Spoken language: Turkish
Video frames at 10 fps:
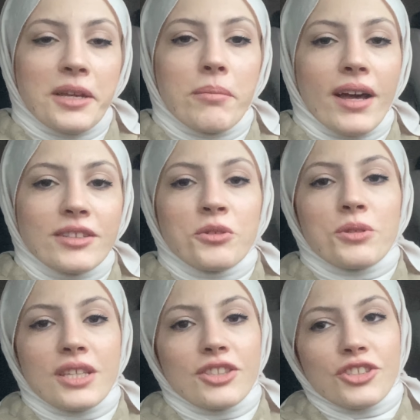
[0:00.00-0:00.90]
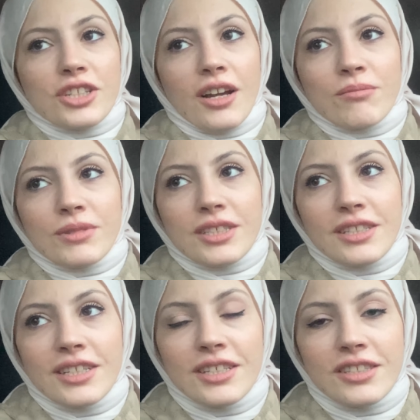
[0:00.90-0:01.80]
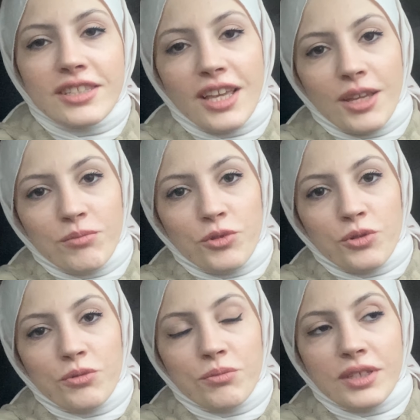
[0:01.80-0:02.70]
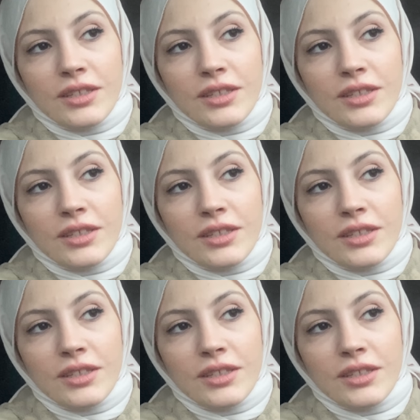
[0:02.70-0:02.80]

ya ben özet çıkarmasını hiç sevmiyorum